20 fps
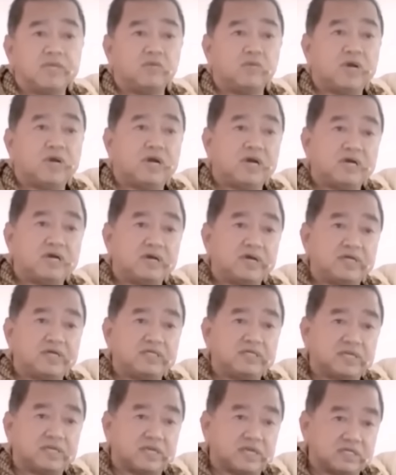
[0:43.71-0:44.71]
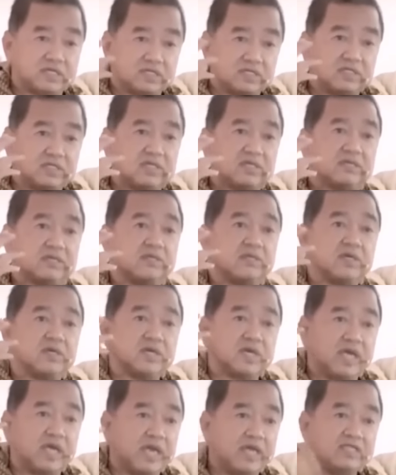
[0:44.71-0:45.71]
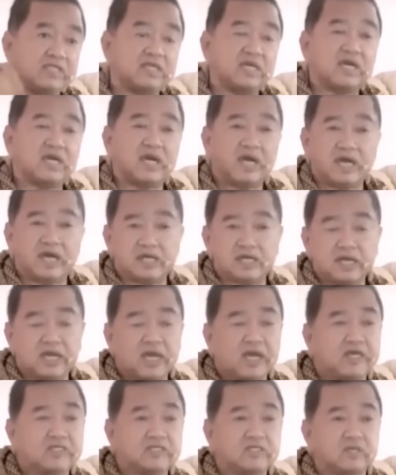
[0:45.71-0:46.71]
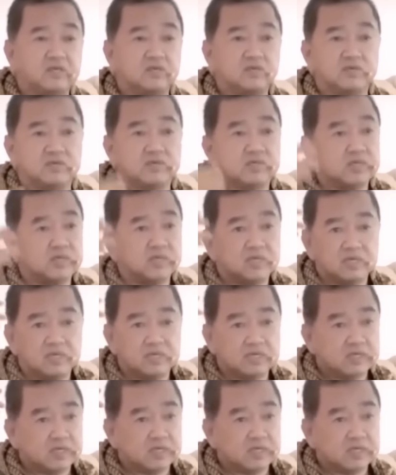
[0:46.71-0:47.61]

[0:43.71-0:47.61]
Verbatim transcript: ไม่ว่าอะไรจะกระเทือน แขนจะขาดขาจะหลุด